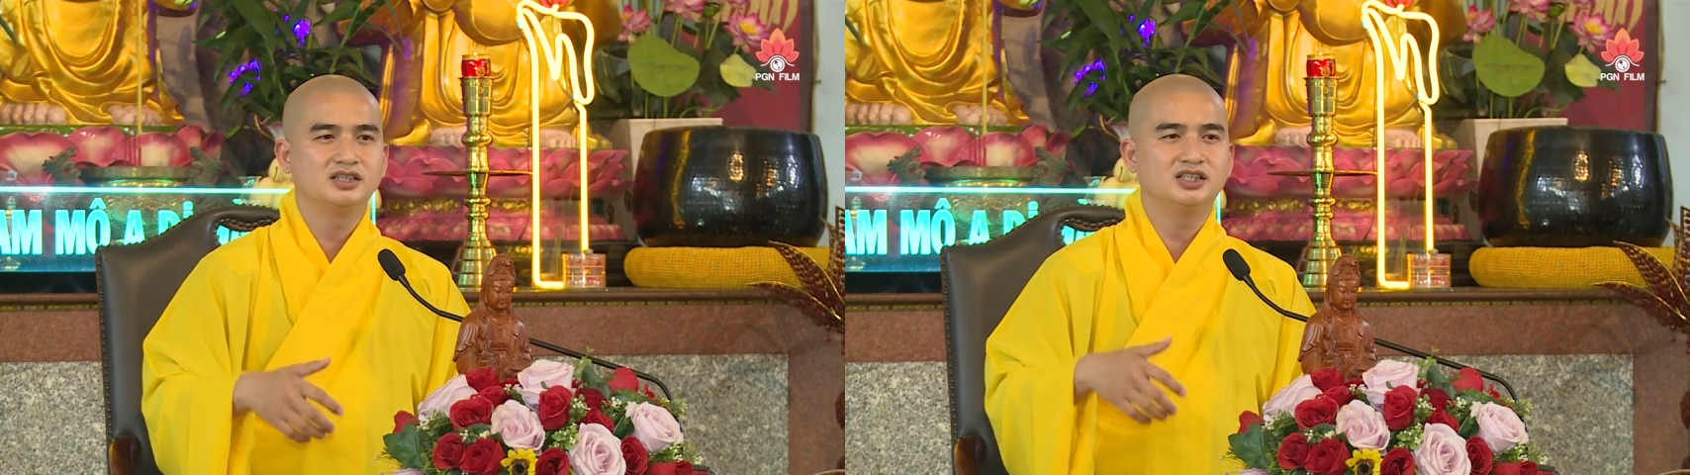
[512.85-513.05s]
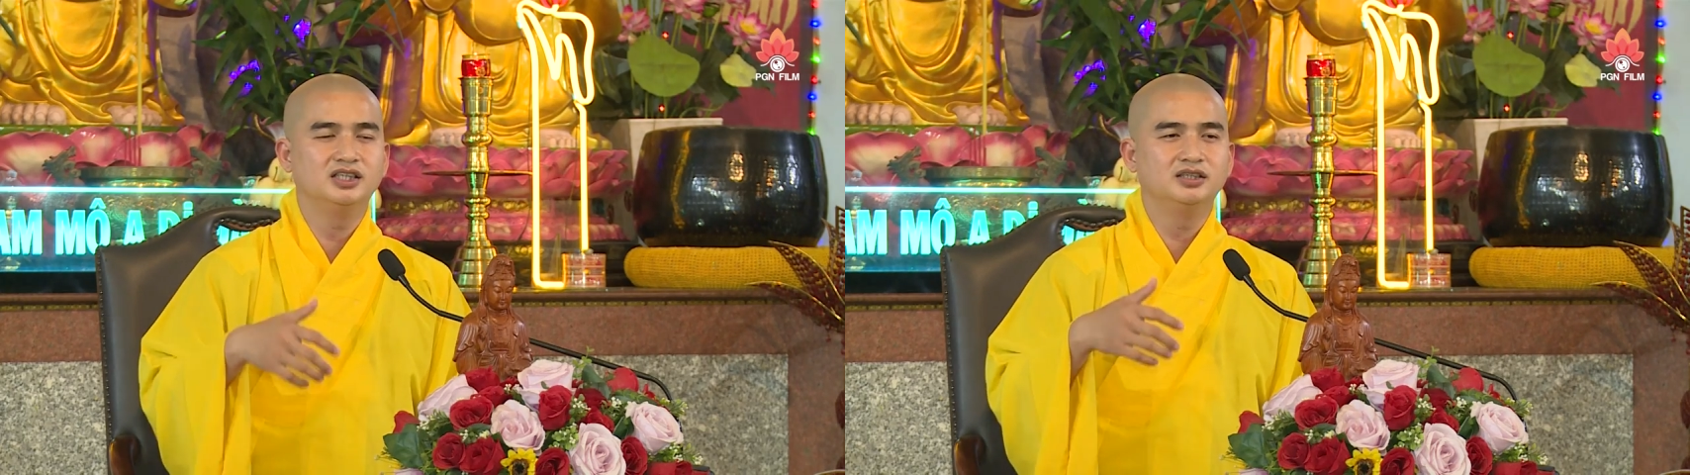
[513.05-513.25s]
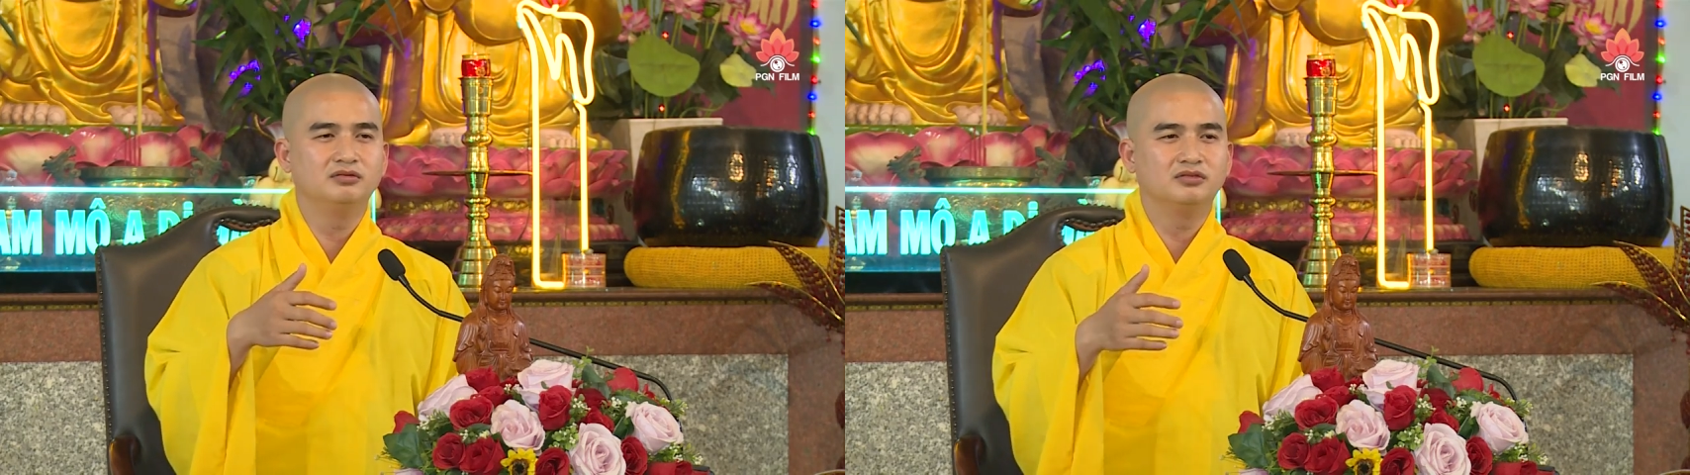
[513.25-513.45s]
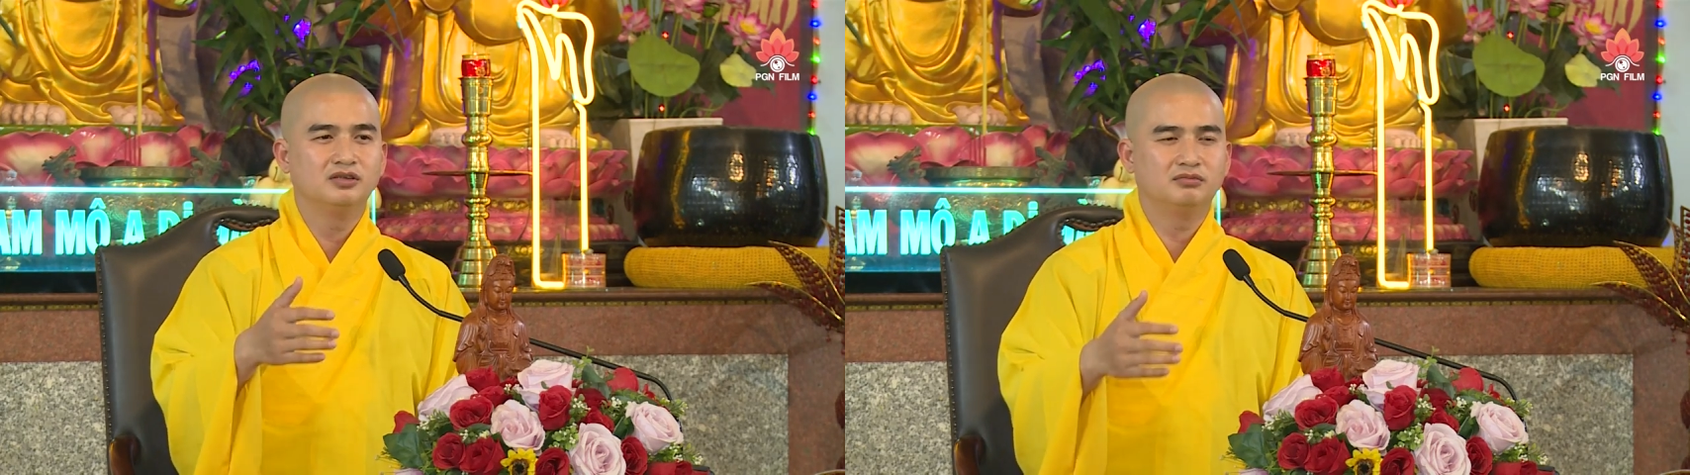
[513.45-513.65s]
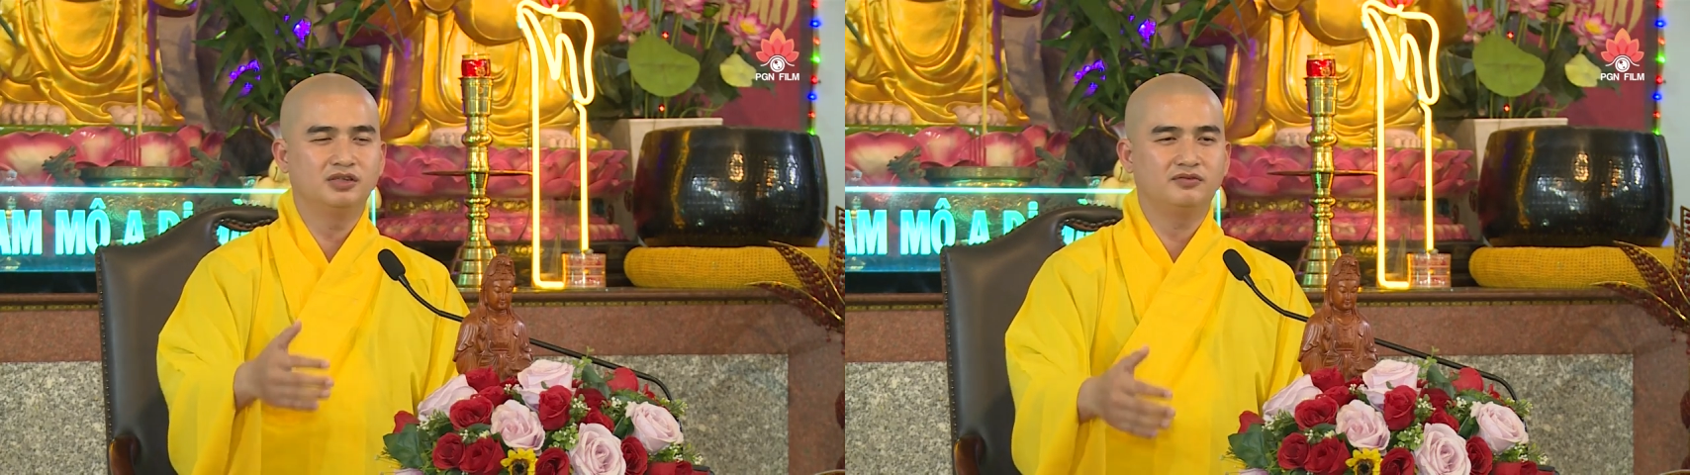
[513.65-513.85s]
thì
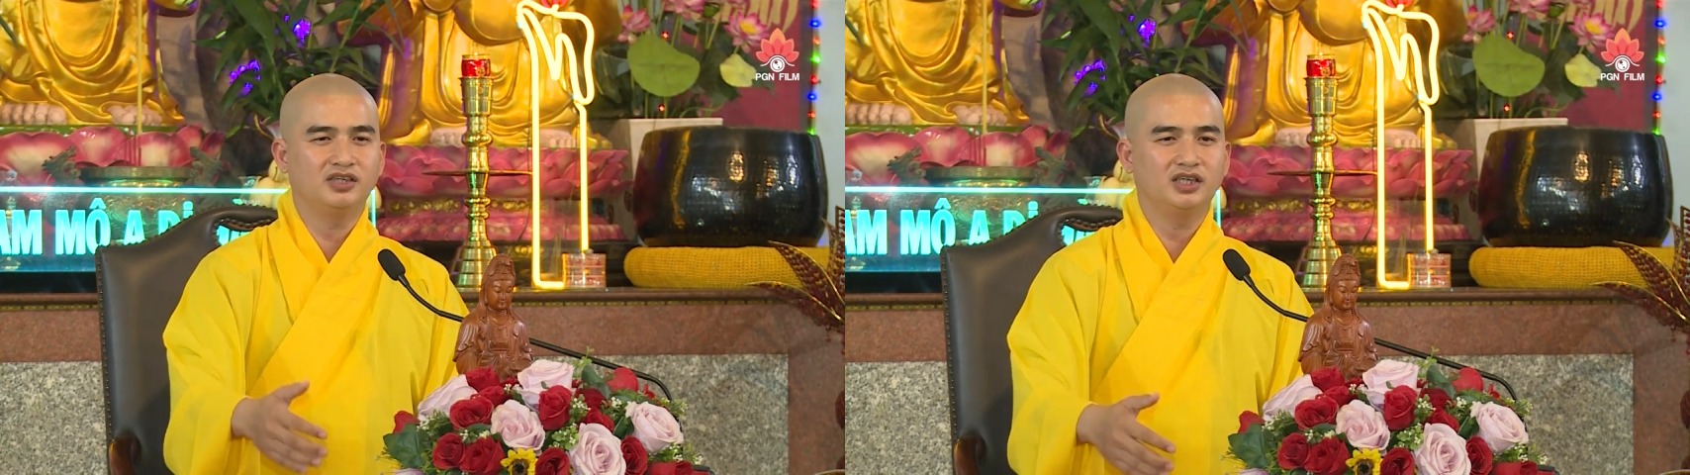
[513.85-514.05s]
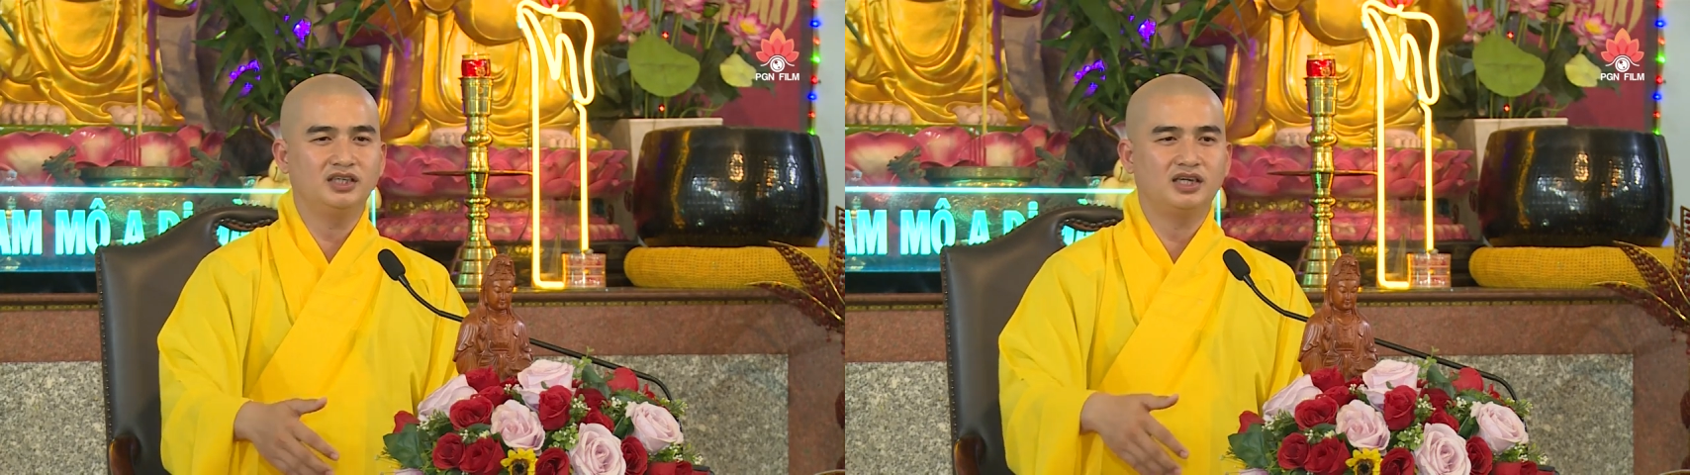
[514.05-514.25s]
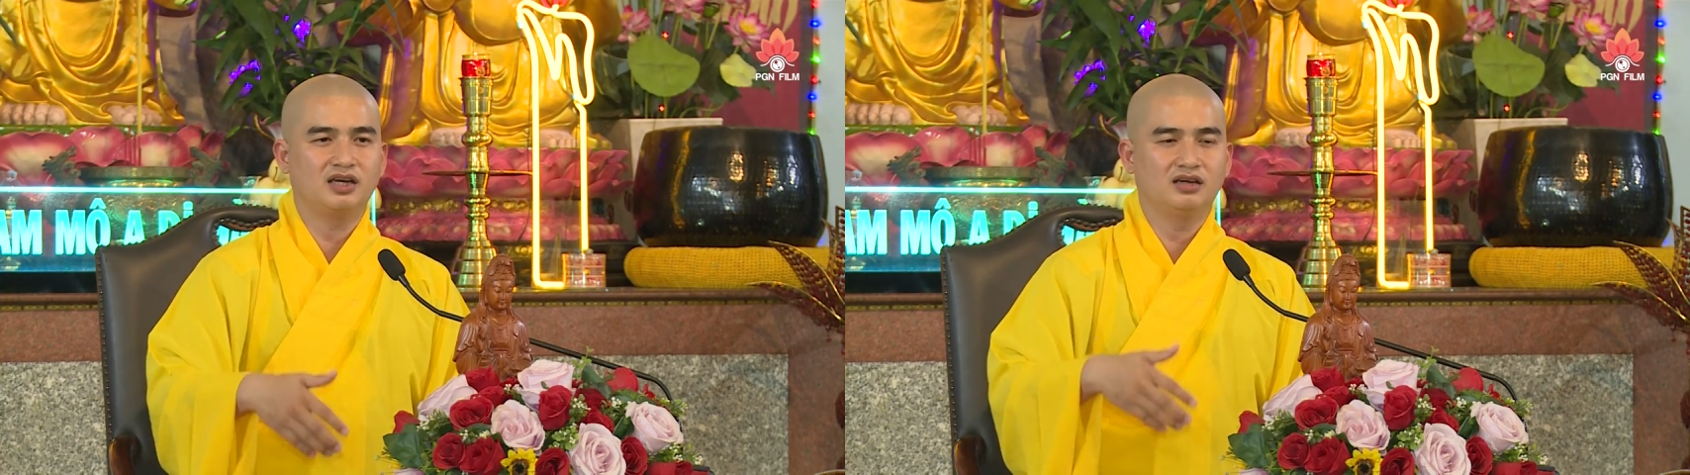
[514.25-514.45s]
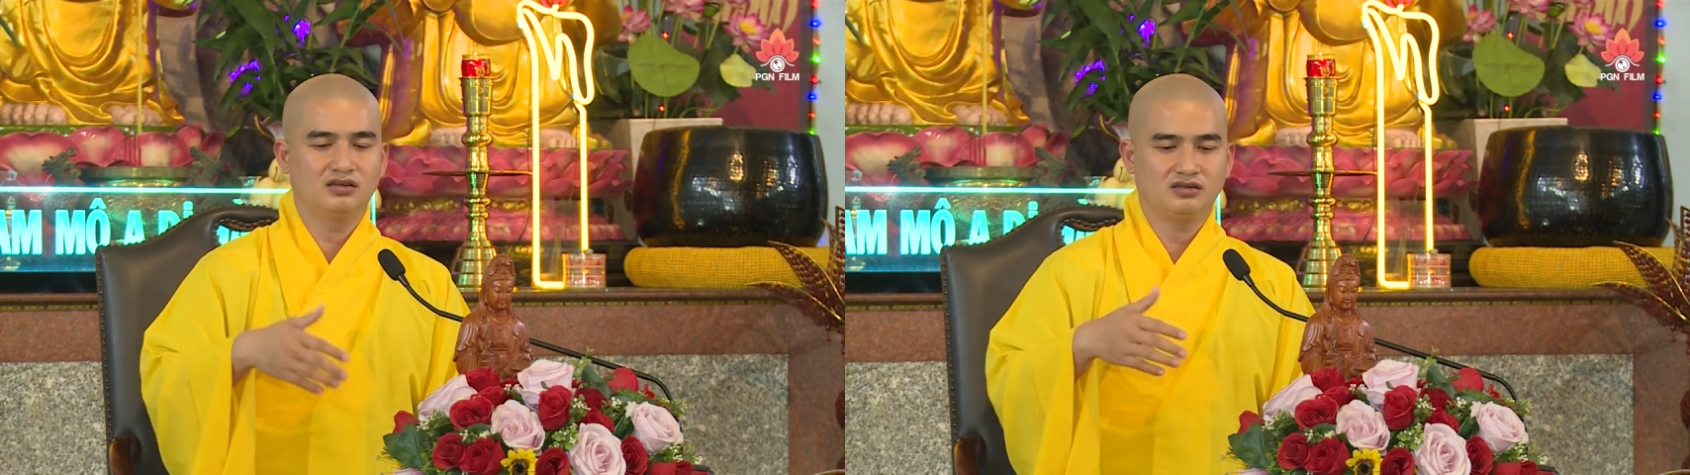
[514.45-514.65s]
mình phải nghĩ rằng